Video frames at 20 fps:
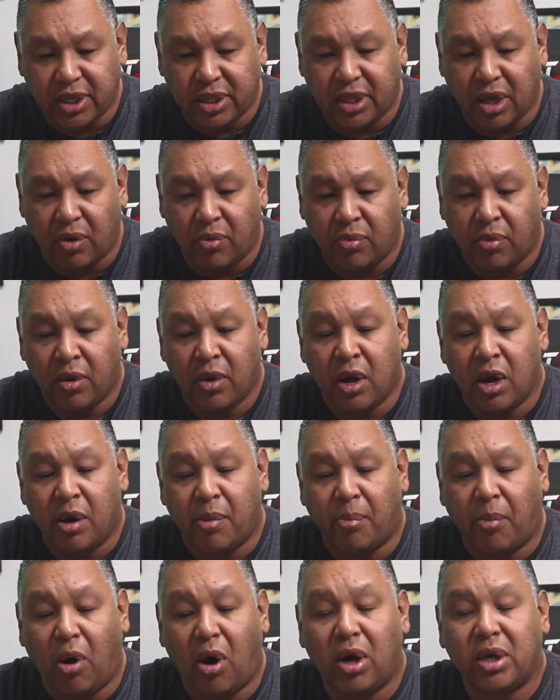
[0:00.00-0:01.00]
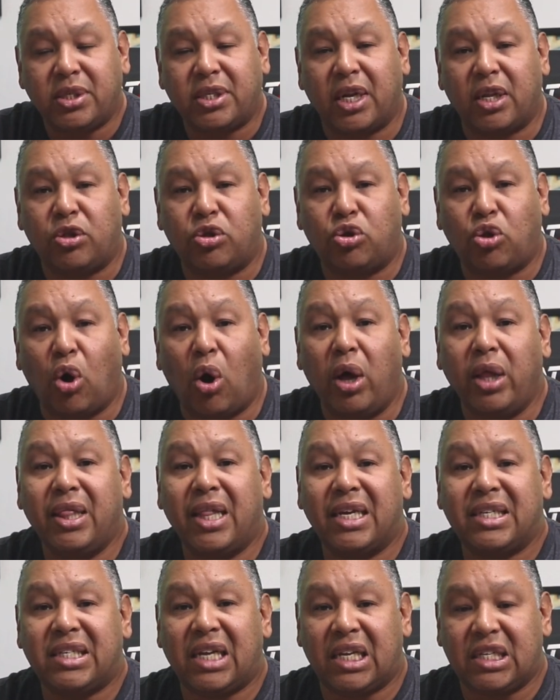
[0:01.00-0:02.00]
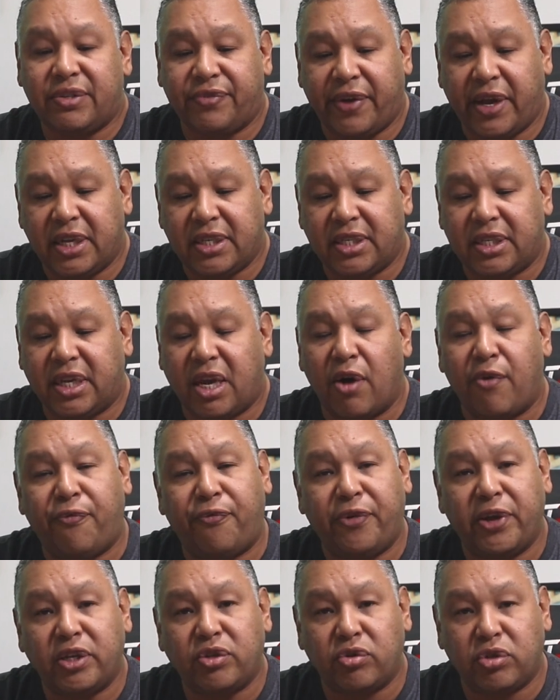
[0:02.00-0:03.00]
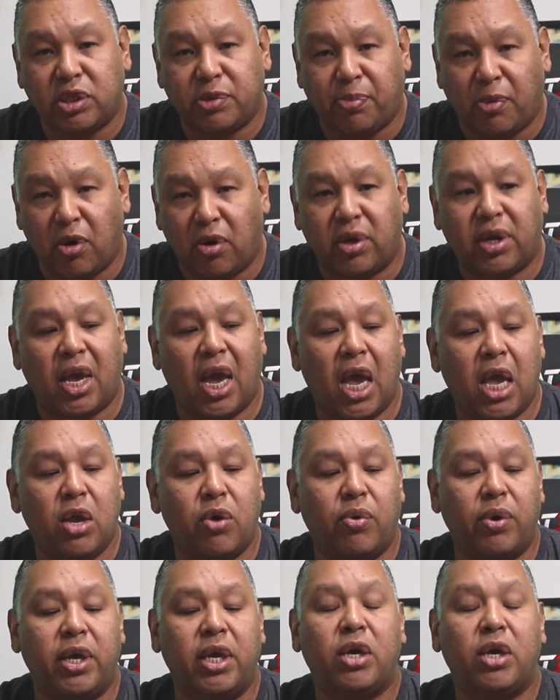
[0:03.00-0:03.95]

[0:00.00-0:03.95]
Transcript: então mostra todas as vezes que eu fiz o desbloqueio